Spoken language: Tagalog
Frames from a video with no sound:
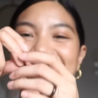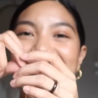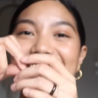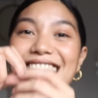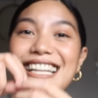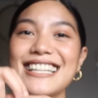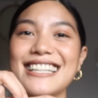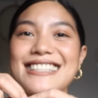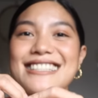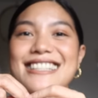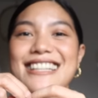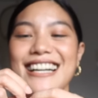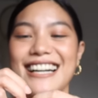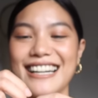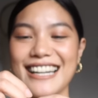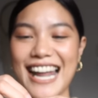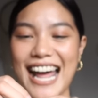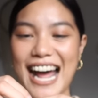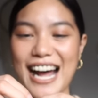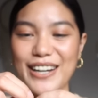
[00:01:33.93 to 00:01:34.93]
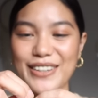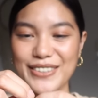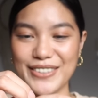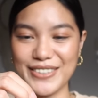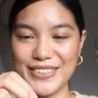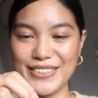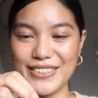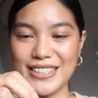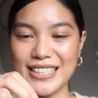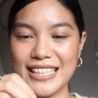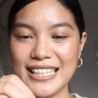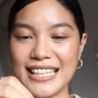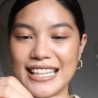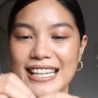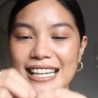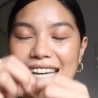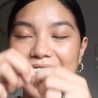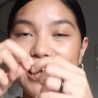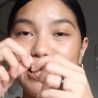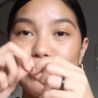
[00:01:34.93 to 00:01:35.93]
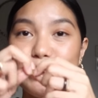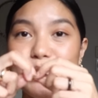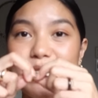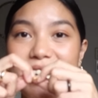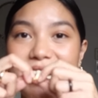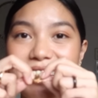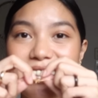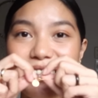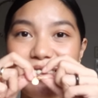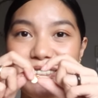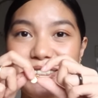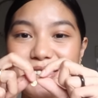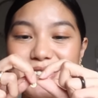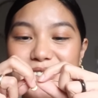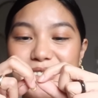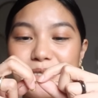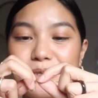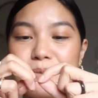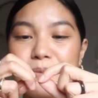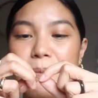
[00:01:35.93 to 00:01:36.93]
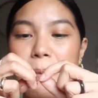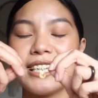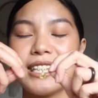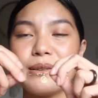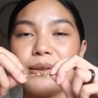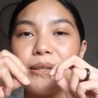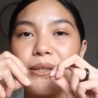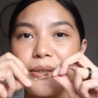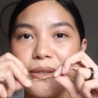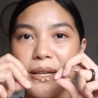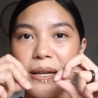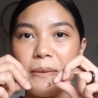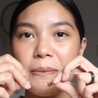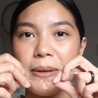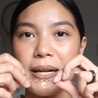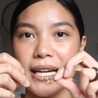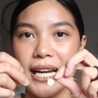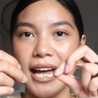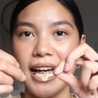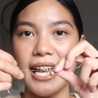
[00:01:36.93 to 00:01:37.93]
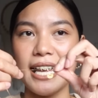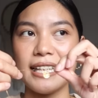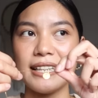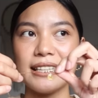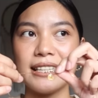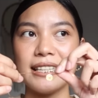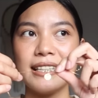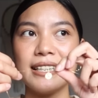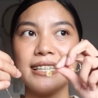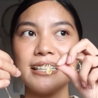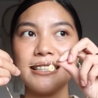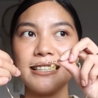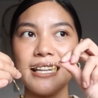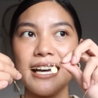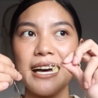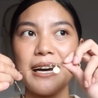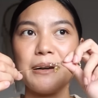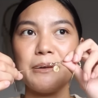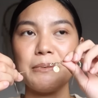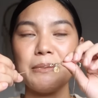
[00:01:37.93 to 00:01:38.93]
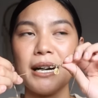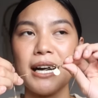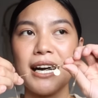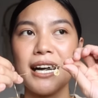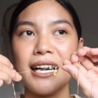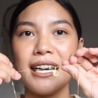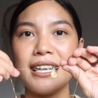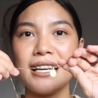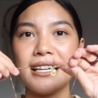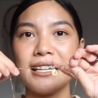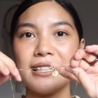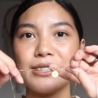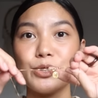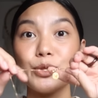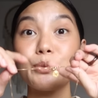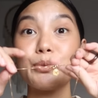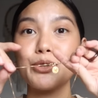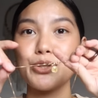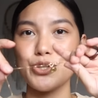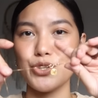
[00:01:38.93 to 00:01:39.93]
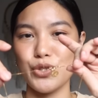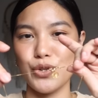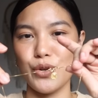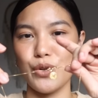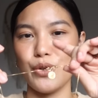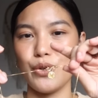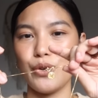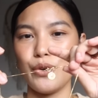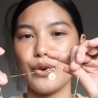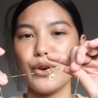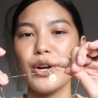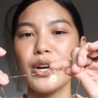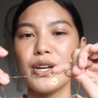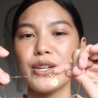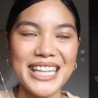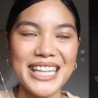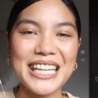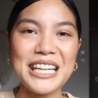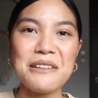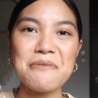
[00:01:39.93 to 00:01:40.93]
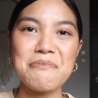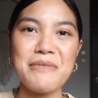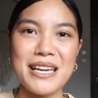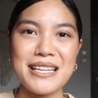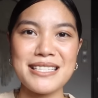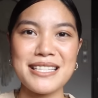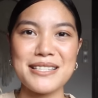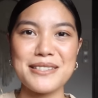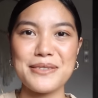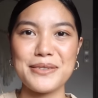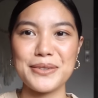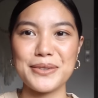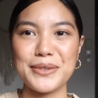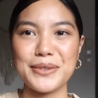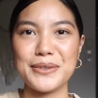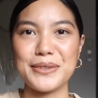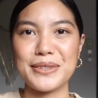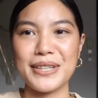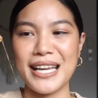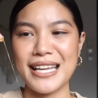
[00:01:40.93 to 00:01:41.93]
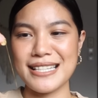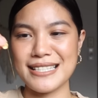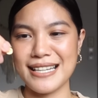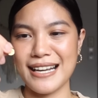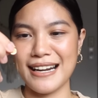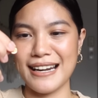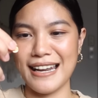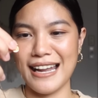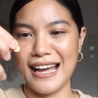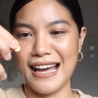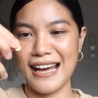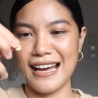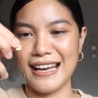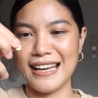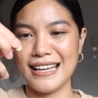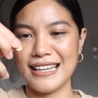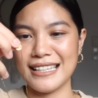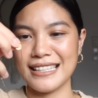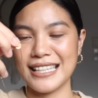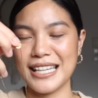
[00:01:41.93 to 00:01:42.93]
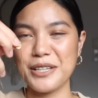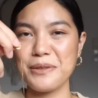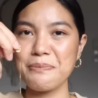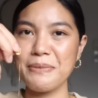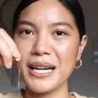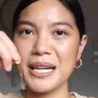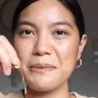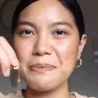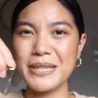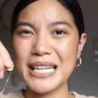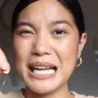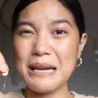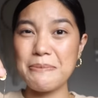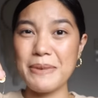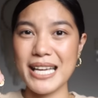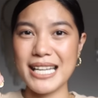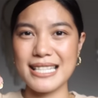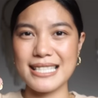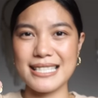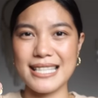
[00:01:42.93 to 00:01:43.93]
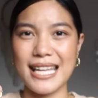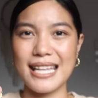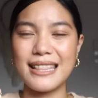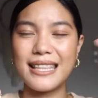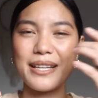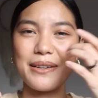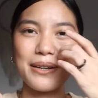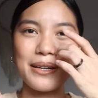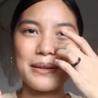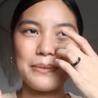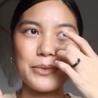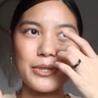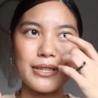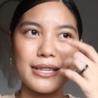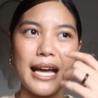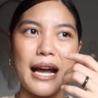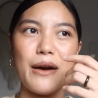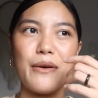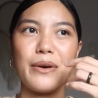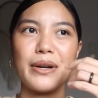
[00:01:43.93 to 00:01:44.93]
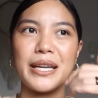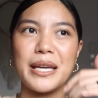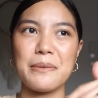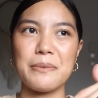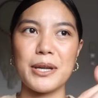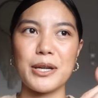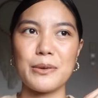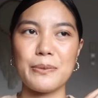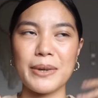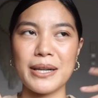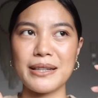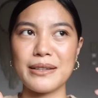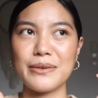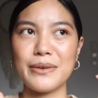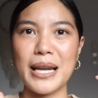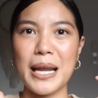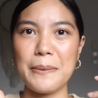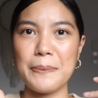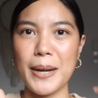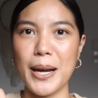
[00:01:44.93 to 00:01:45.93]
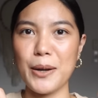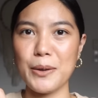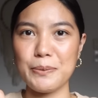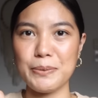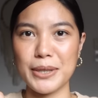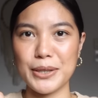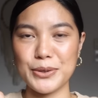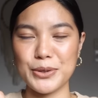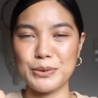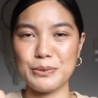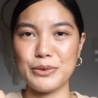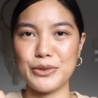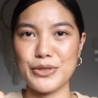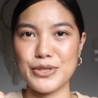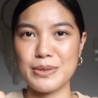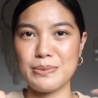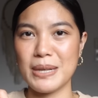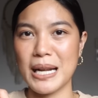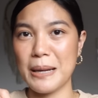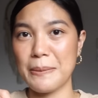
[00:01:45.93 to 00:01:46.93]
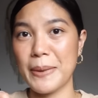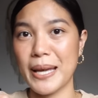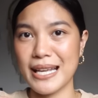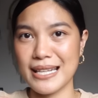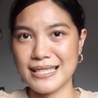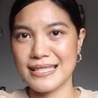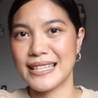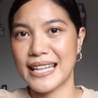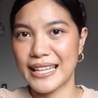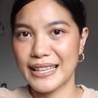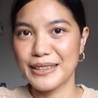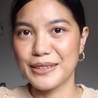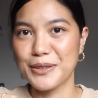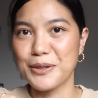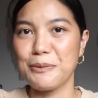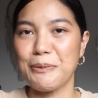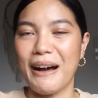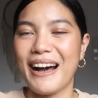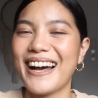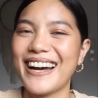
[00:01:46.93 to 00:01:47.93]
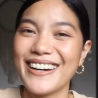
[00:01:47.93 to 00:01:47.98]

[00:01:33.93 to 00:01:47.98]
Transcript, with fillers: sa lahat ng sinangla ko, ito lang yung ginawan ko ng paraan na matubos ko. Ilang beses ko tong naisangla na yung parang pinapa-extend. Di ko alam yung tawag eh, pero pag wala pa akong pang tubos, pinapa-extend ko pa.